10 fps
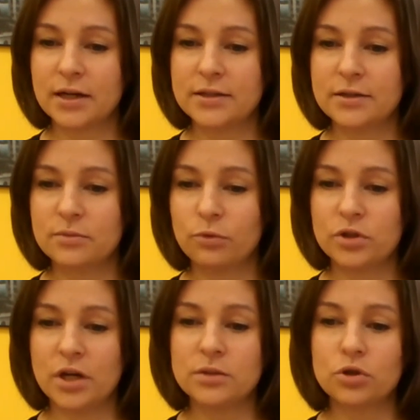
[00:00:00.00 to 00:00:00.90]
Хотелось бы
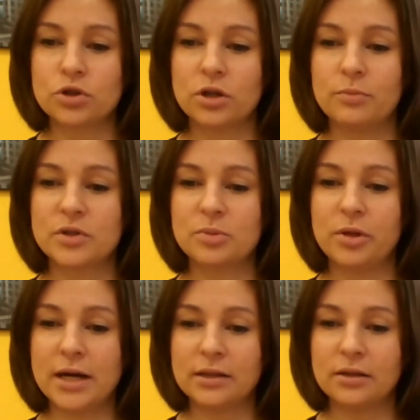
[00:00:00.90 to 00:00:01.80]
узнать, можно ли
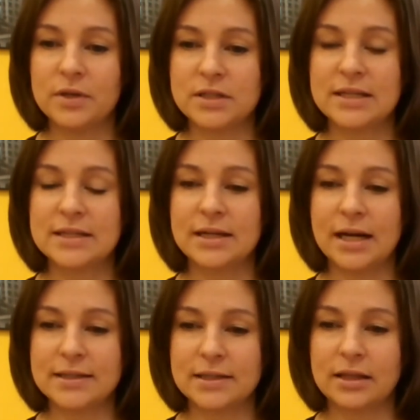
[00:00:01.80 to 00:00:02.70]
бесплатно, без
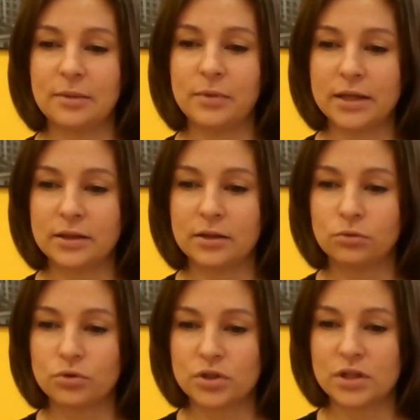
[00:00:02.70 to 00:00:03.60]
регистрации на платные
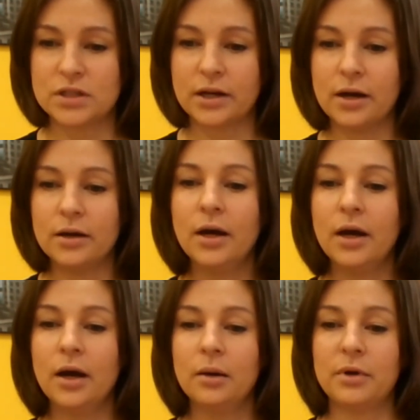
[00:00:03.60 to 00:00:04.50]
курсы языка
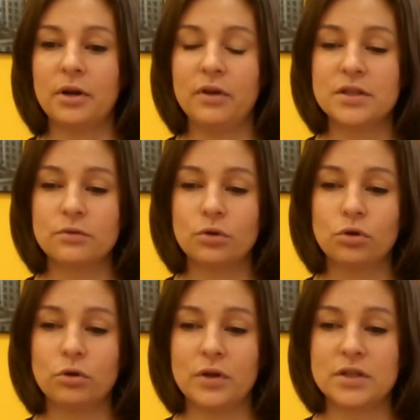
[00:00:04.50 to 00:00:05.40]
проверить свой
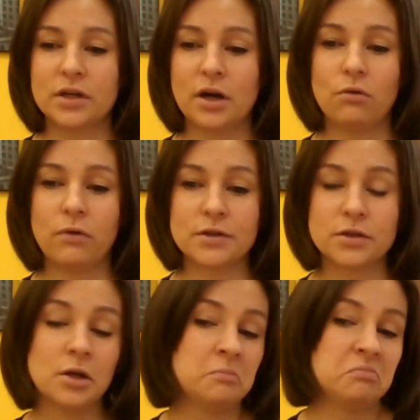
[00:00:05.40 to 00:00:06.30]
уровень языка у
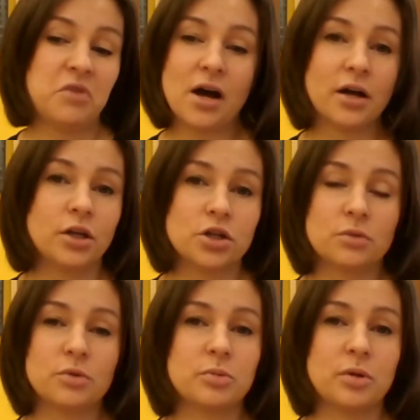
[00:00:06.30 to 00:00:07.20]
вас. Да,
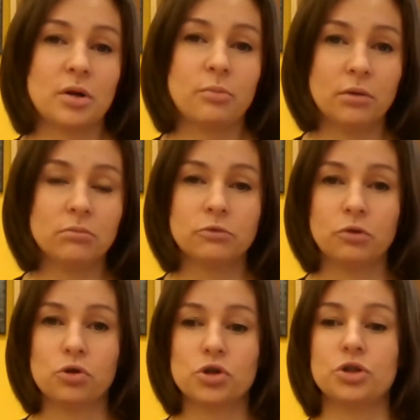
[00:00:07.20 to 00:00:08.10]
конечно, без проблем.
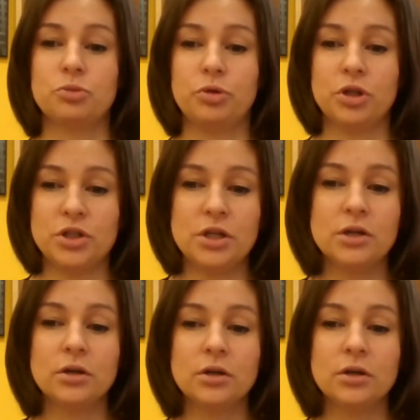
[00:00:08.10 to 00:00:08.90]
Вы можете прийти,